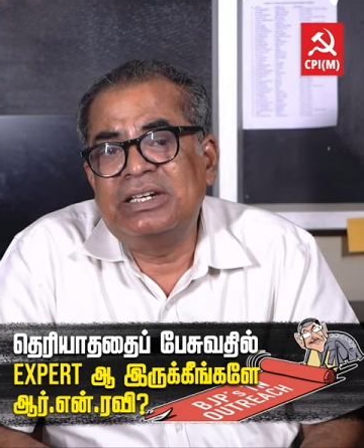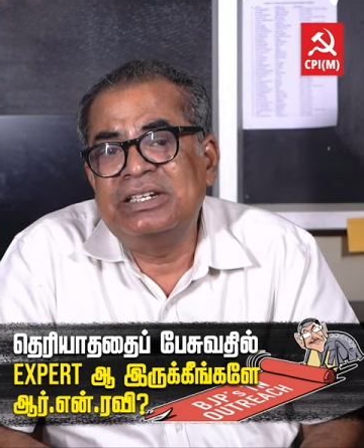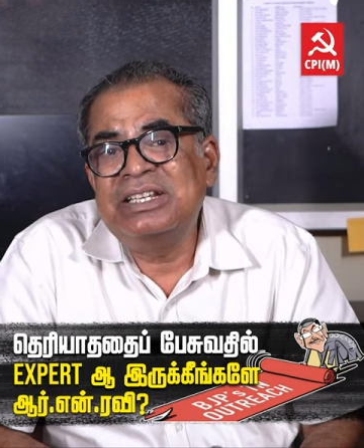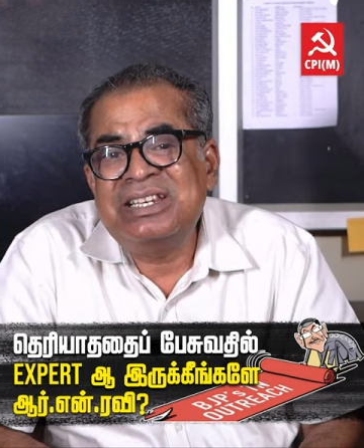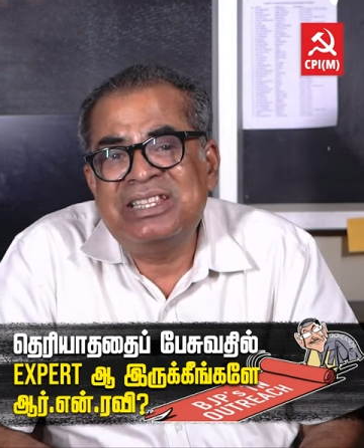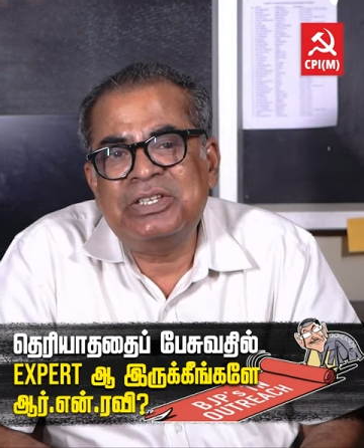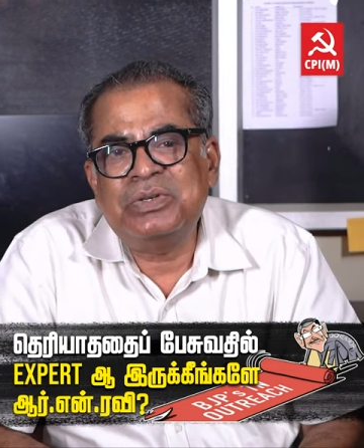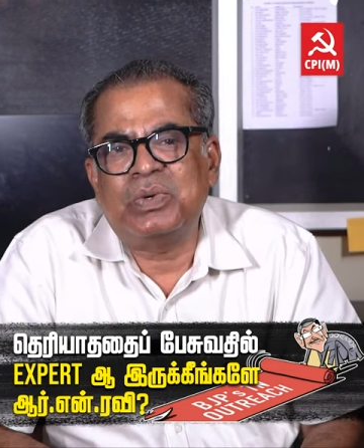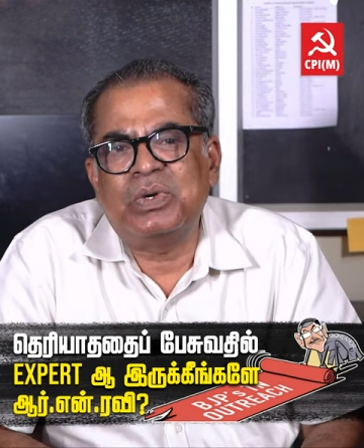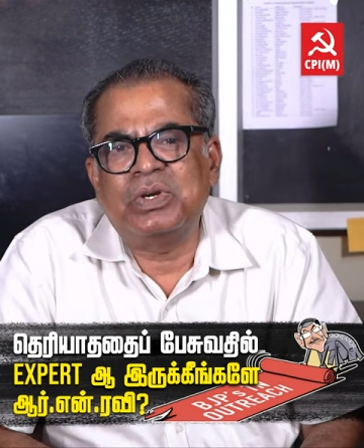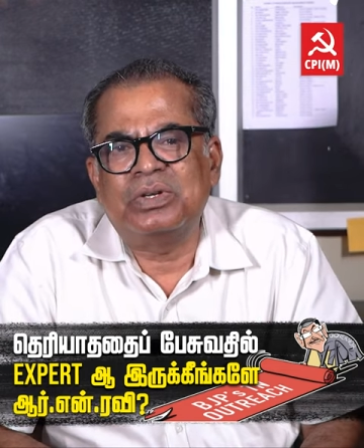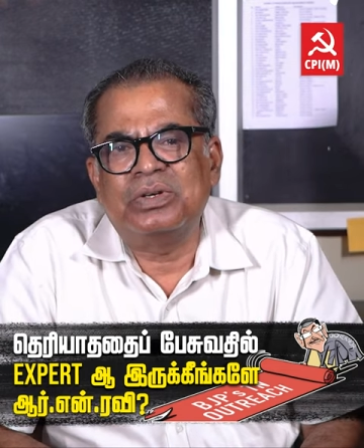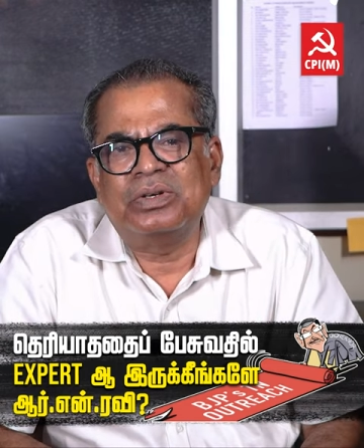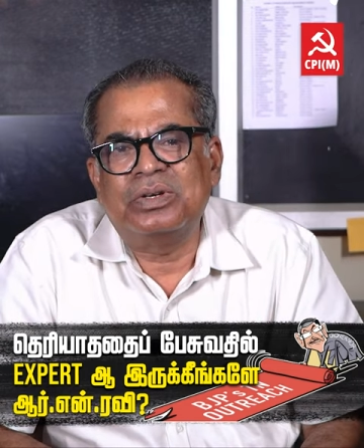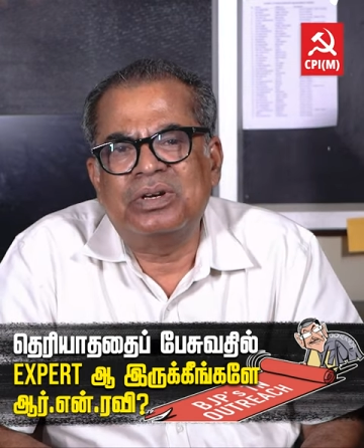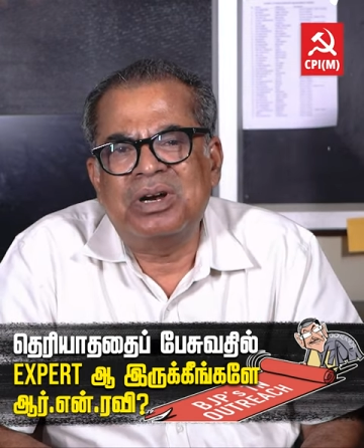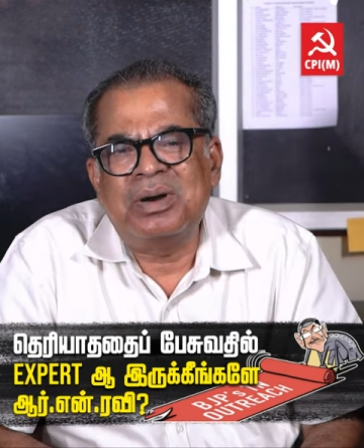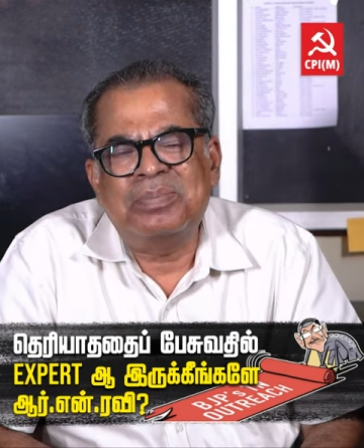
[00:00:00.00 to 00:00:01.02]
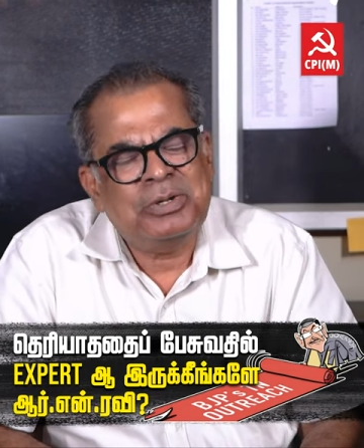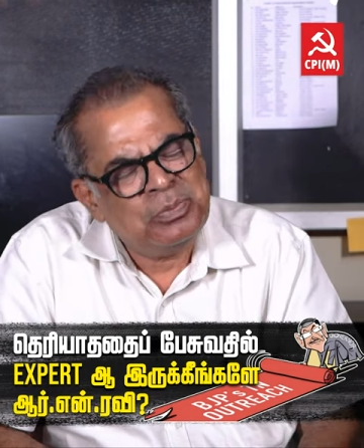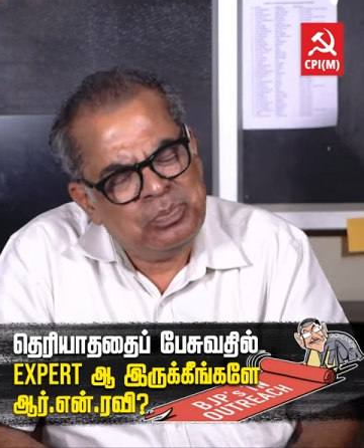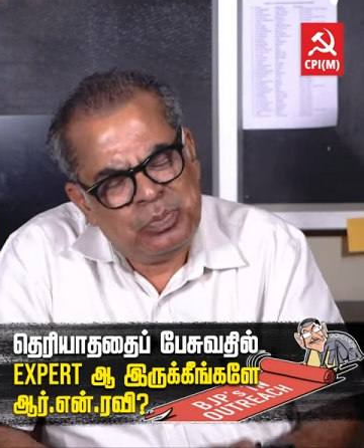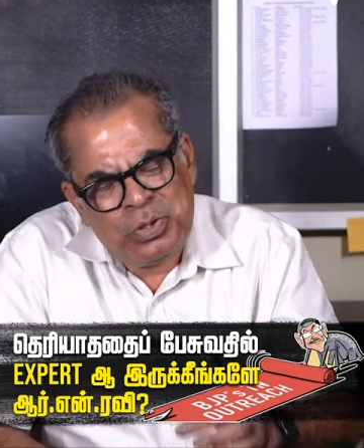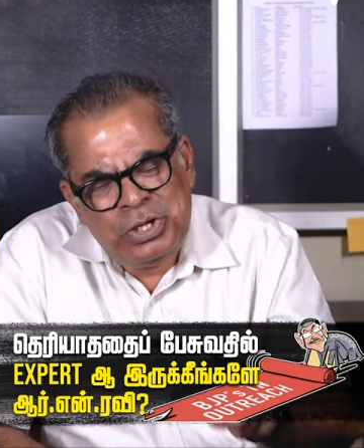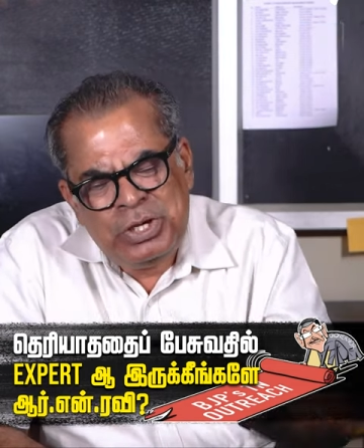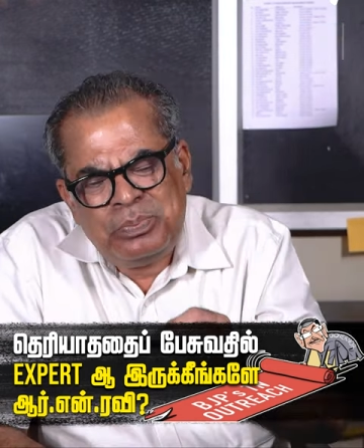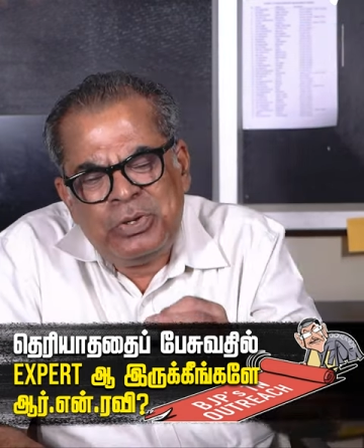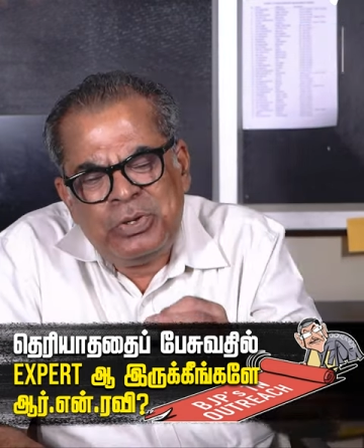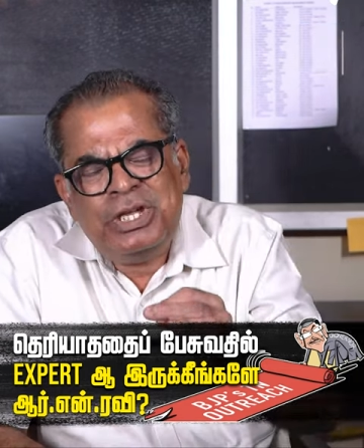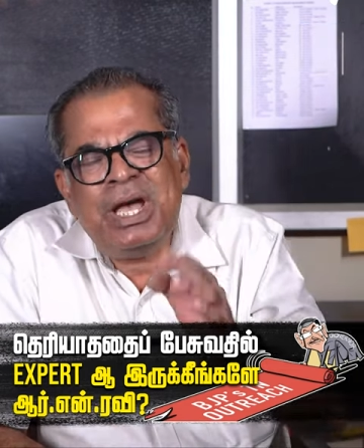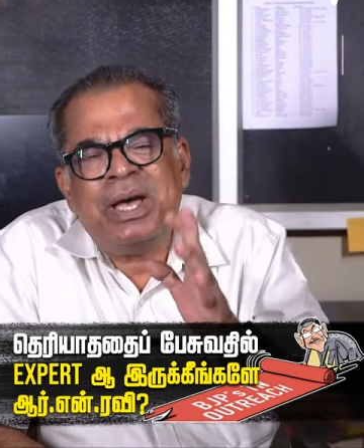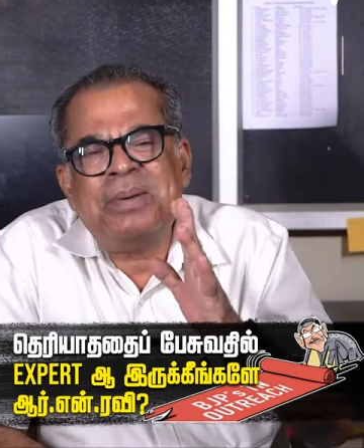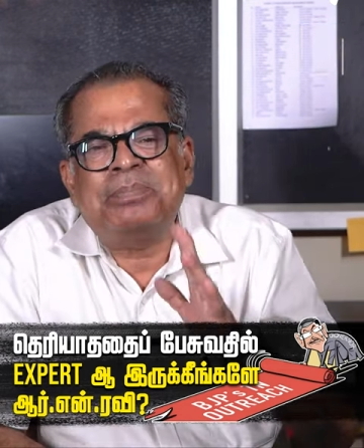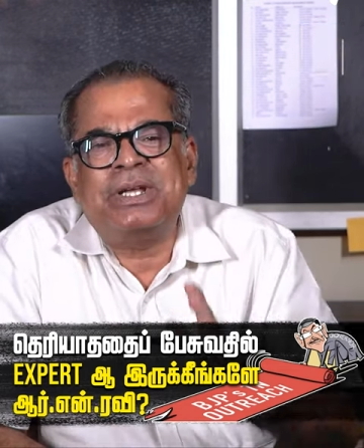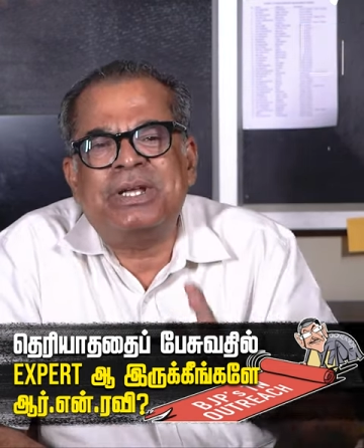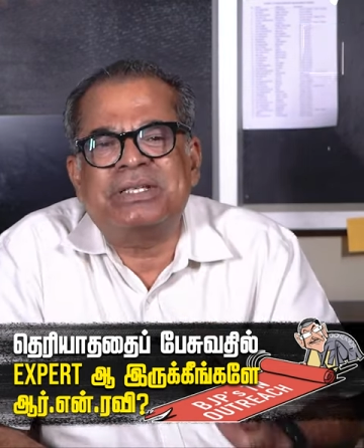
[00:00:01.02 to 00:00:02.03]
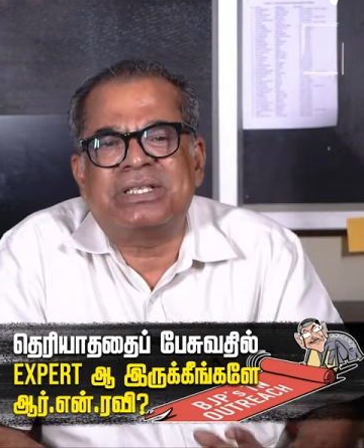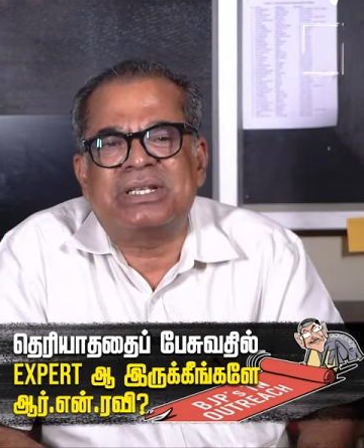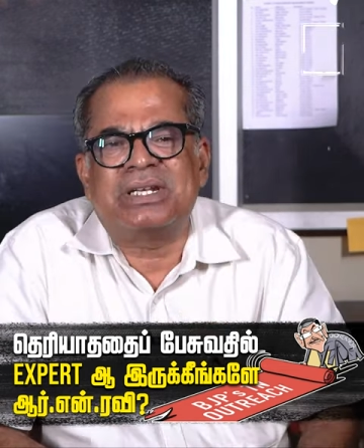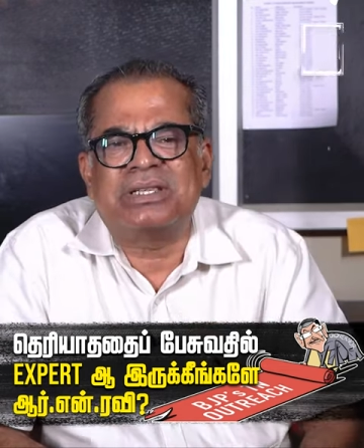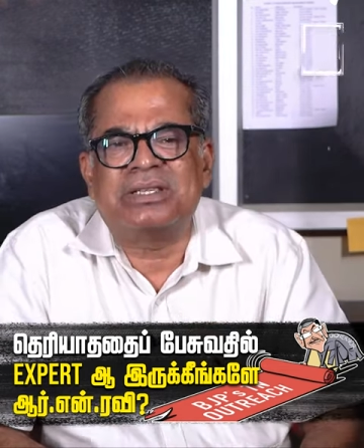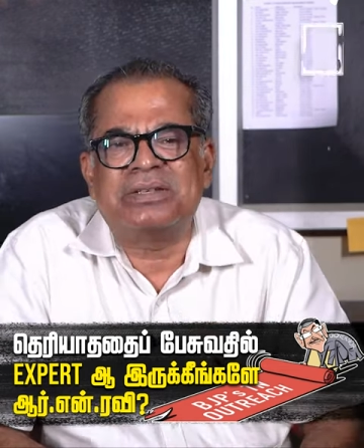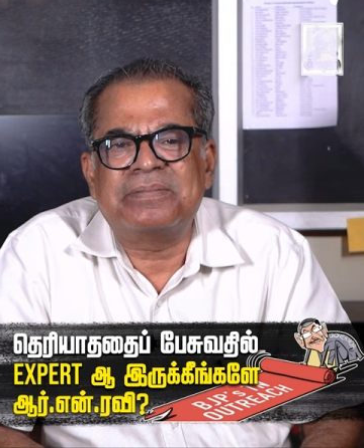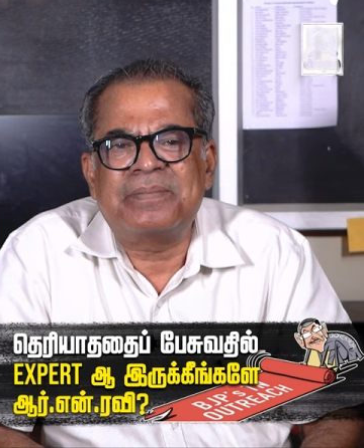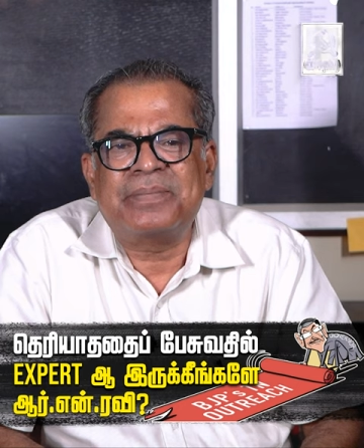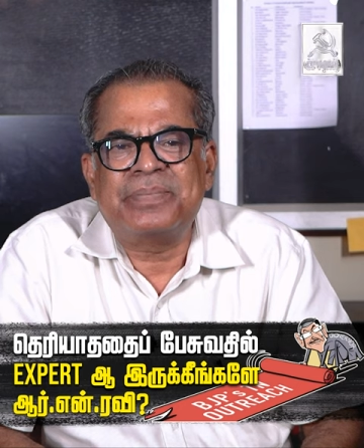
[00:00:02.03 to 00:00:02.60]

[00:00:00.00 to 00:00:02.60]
நிறுத்தி கொள்ளணும் அப்புறம் பொய் பொய்யா பேசுகிறது